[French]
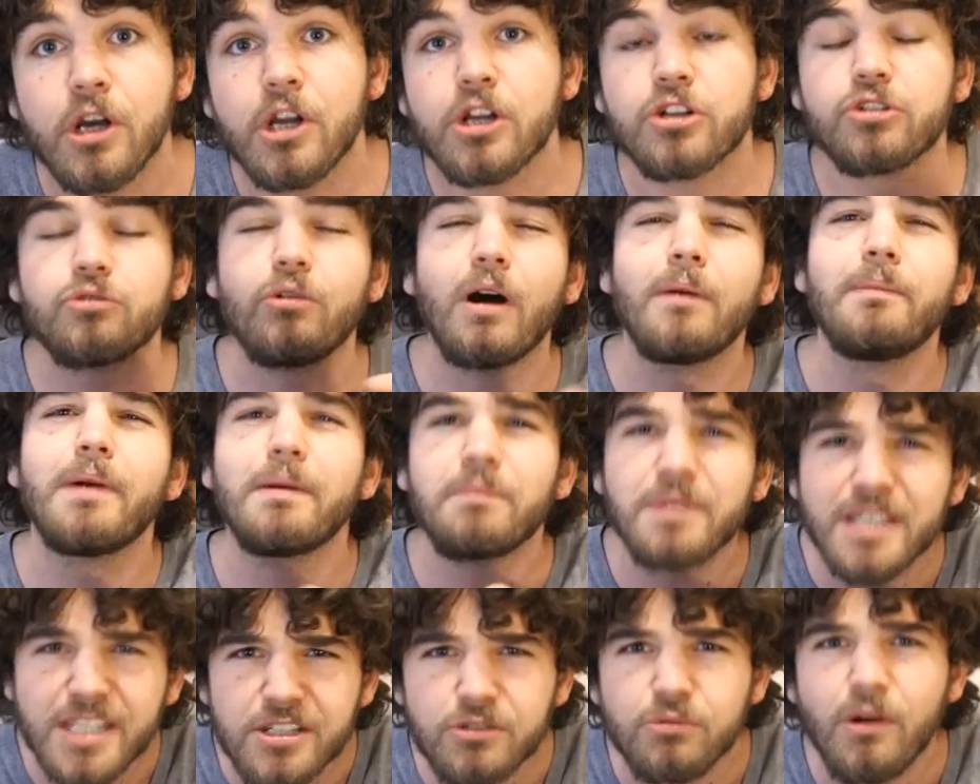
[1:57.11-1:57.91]
Je crois
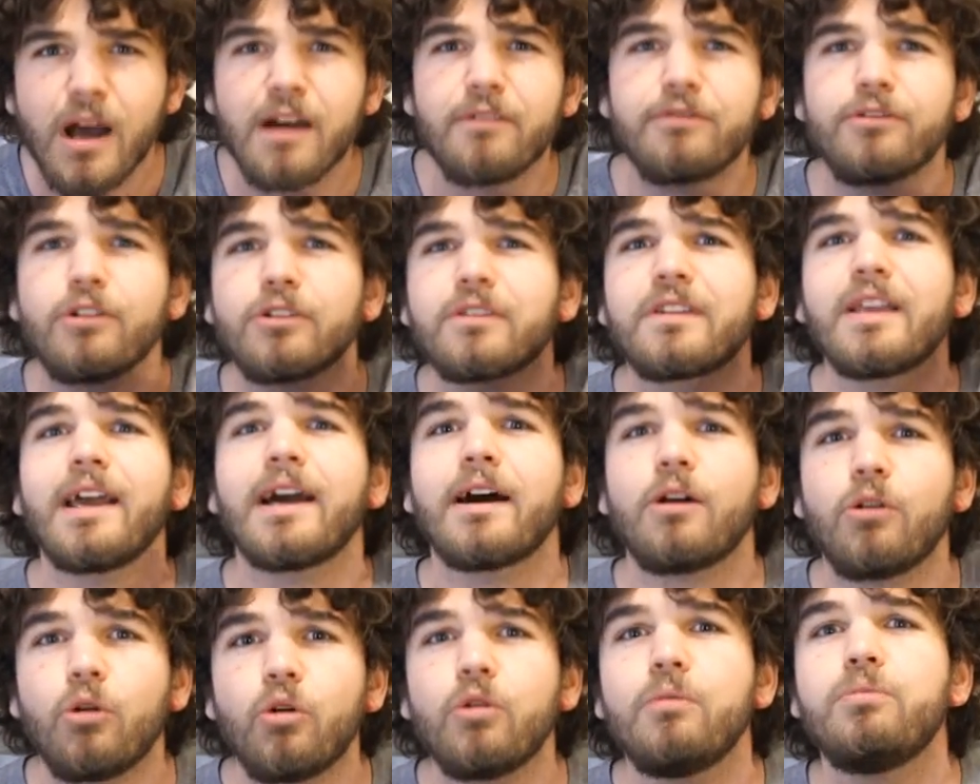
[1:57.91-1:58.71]
même qu'ils ont inventé un
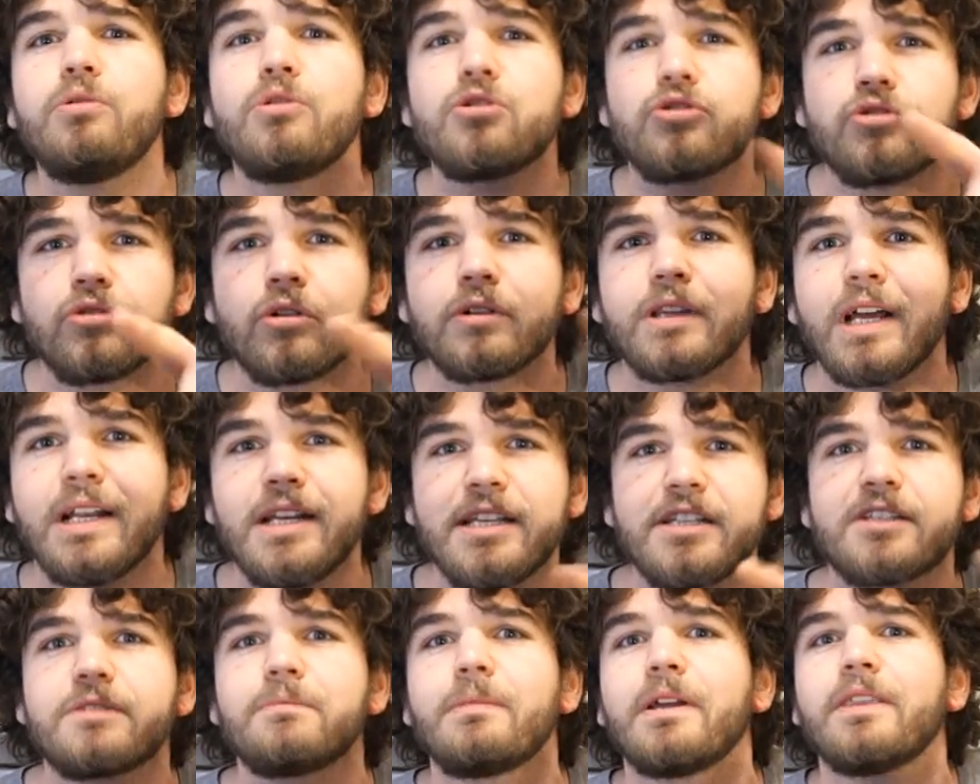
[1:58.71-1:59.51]
robot
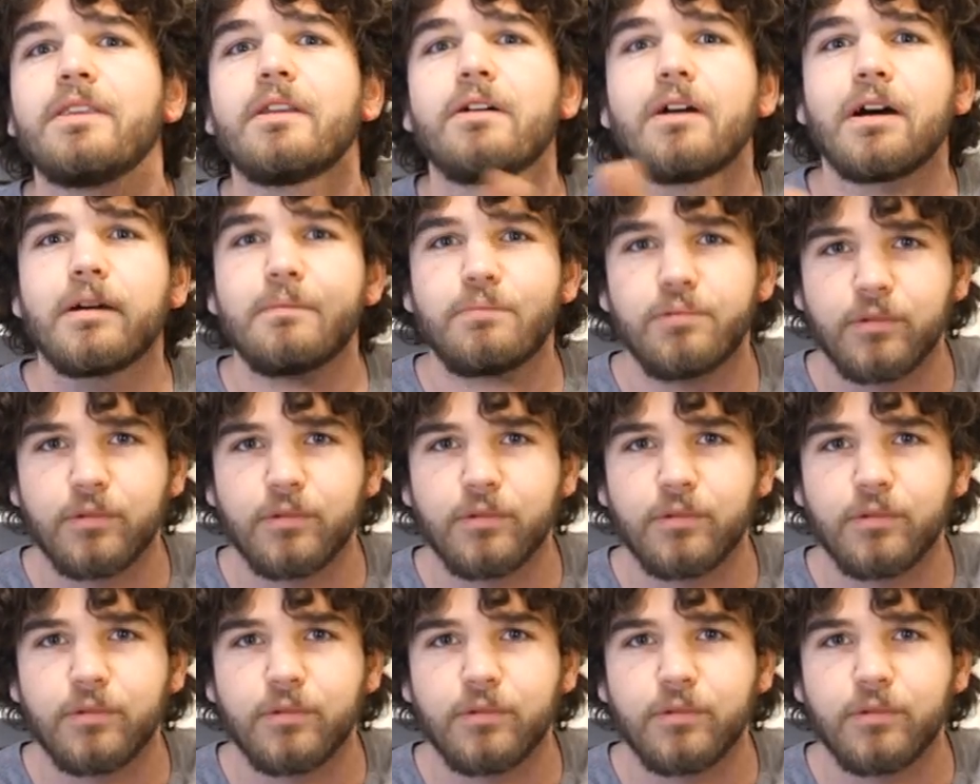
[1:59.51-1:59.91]
journalistes maintenant, hein,